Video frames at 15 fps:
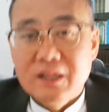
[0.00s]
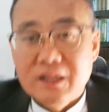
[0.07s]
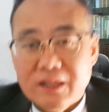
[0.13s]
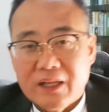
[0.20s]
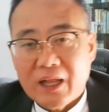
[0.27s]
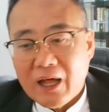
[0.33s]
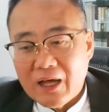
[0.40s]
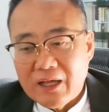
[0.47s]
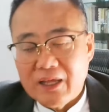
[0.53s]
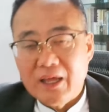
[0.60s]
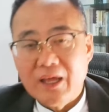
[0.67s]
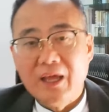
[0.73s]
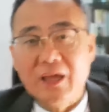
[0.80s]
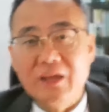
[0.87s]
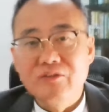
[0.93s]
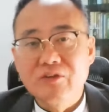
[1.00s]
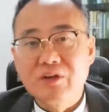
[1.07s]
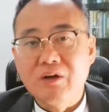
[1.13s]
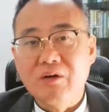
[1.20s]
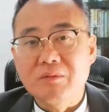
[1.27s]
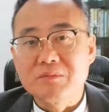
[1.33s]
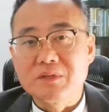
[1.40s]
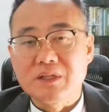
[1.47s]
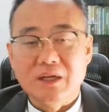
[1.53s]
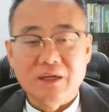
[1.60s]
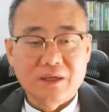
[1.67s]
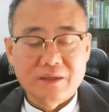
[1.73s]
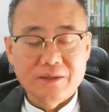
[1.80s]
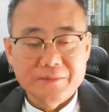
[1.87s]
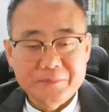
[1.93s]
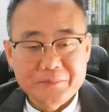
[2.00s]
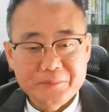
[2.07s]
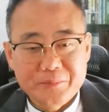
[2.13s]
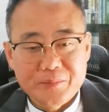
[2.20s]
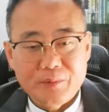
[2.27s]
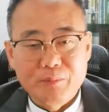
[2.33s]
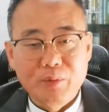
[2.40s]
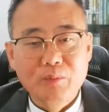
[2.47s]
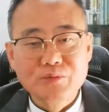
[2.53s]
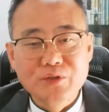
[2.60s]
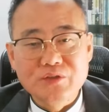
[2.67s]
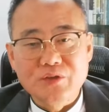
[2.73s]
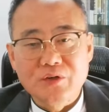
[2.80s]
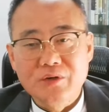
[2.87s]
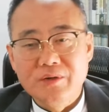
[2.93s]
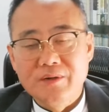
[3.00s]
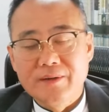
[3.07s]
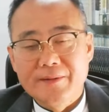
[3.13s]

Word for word: 사해 행위라고 합니다. 범죄죠.